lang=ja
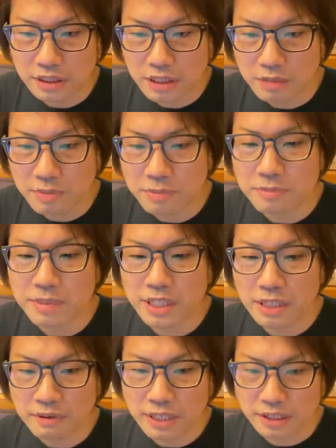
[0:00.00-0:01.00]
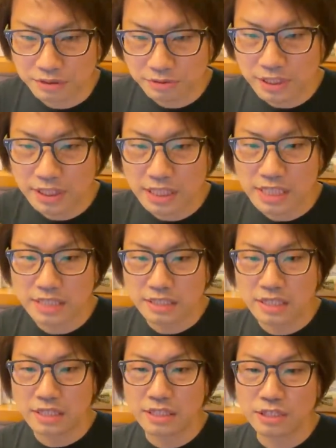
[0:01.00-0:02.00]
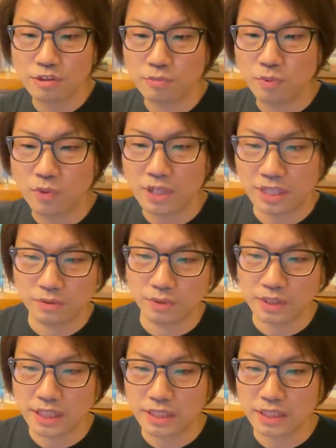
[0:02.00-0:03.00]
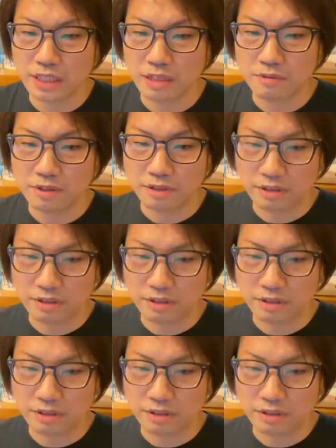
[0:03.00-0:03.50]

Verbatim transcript: で、ベビメタはそれに対してリードボーカルを立てて、